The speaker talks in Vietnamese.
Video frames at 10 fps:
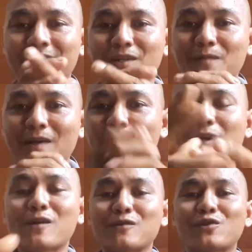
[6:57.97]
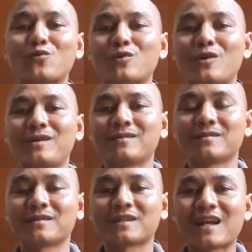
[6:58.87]
nó phải có cái cao su đó
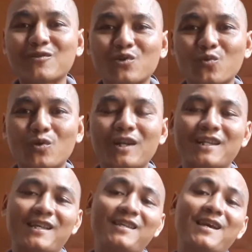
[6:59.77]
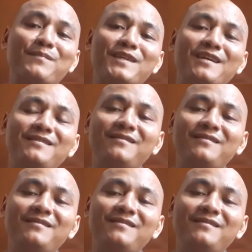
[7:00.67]
cao su đó là để giảm chấn